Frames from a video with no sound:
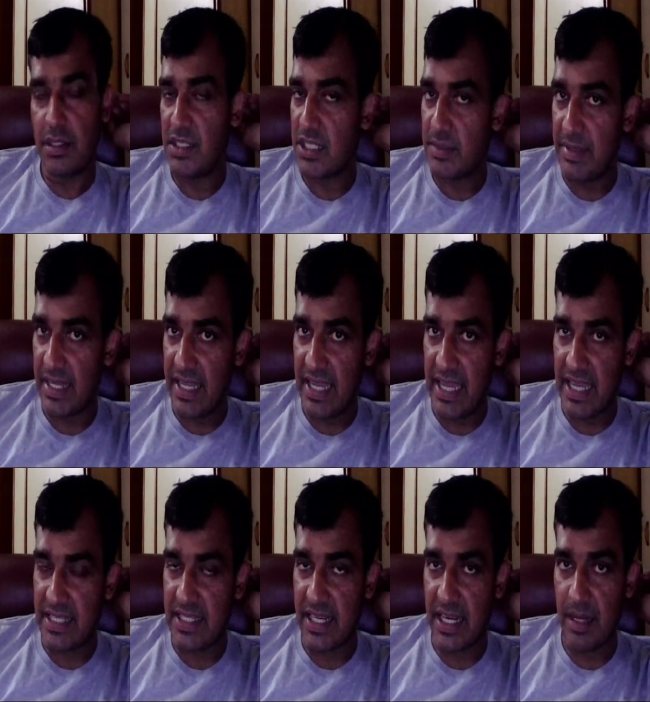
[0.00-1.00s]
जिसमें कि
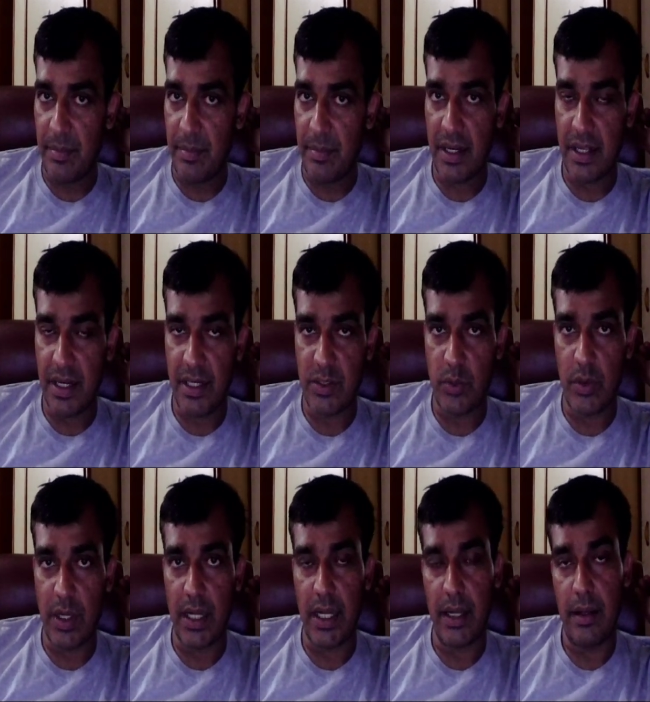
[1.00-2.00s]
एच में इंक्रीज़
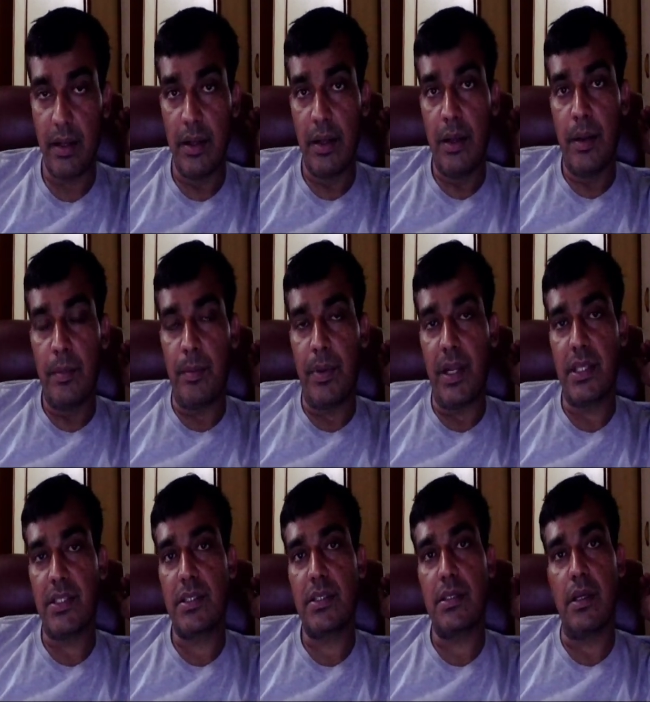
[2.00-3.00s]
हुआ है
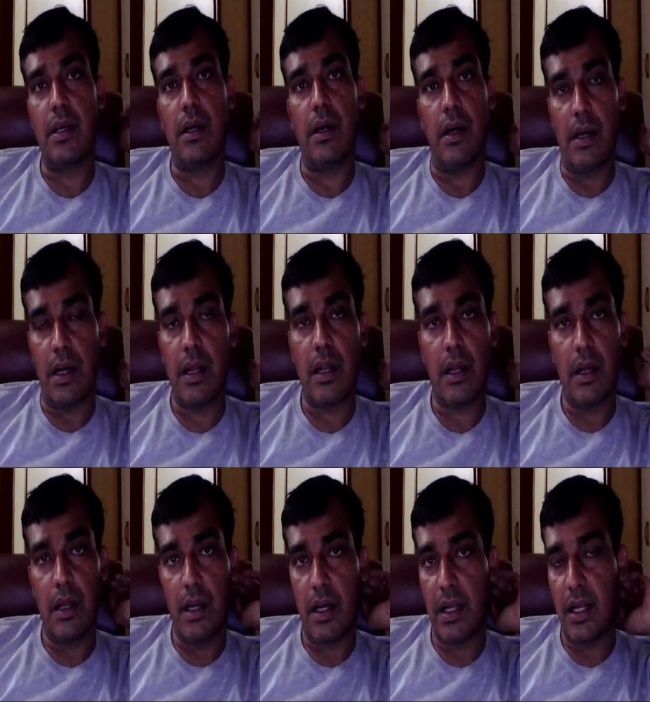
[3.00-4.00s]
प्लस
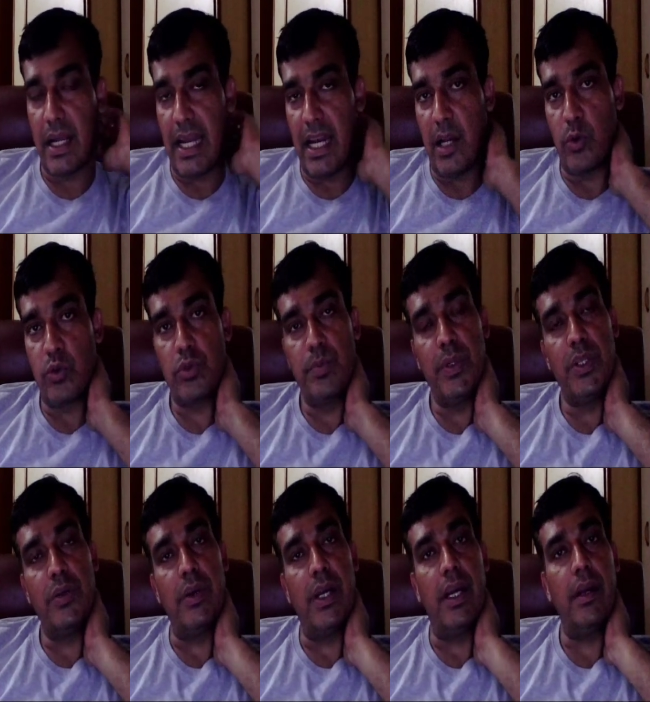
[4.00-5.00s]
अलग अलग अलाउंस
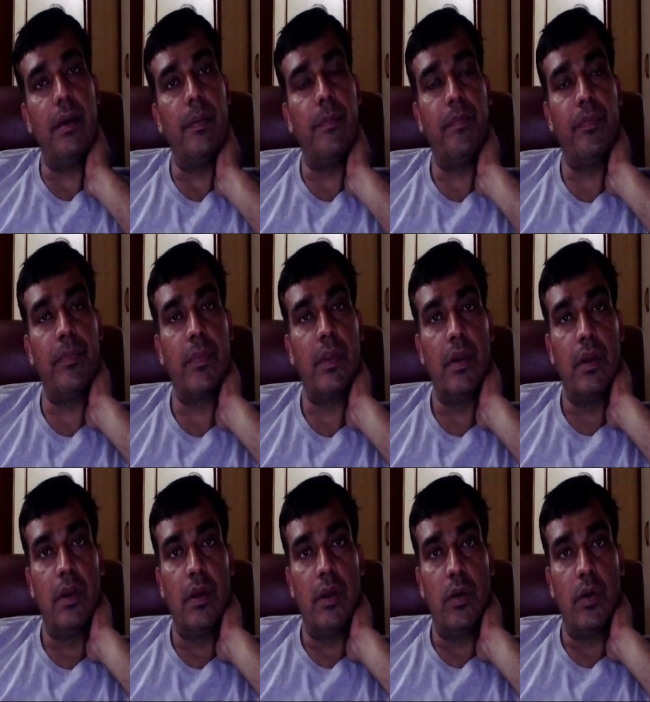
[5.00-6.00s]
भी जो है
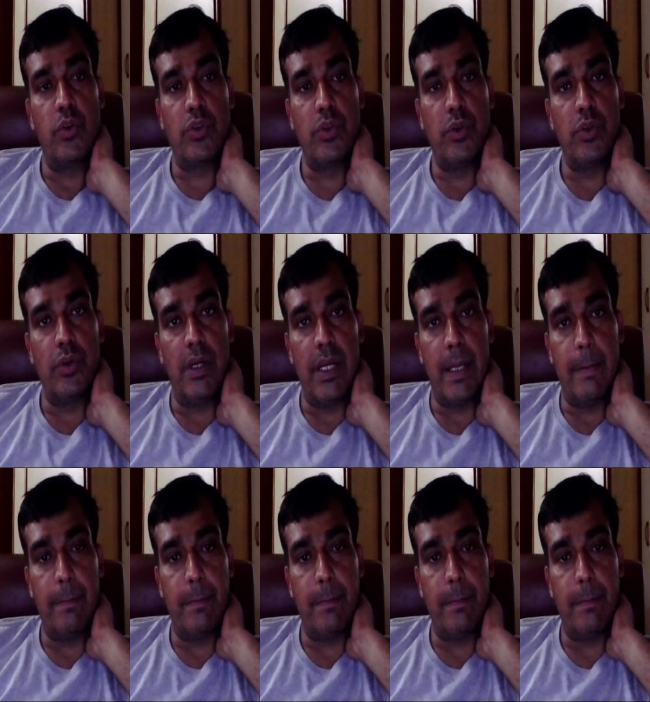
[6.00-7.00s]
उसको जो है
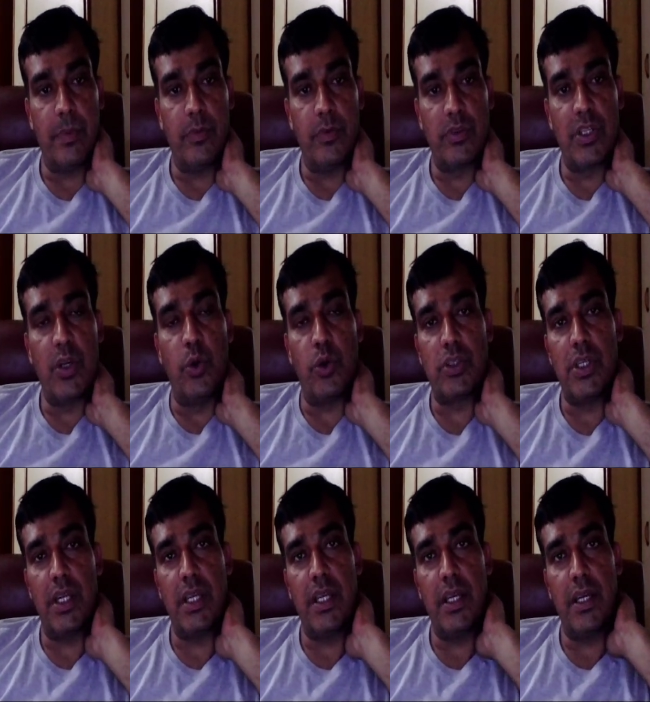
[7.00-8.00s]
उसकी
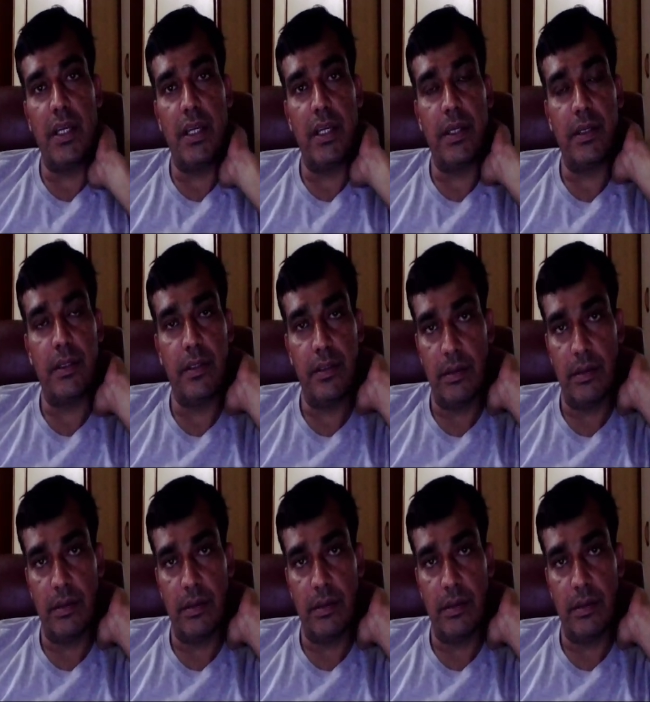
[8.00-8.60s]
घोषणा की गई है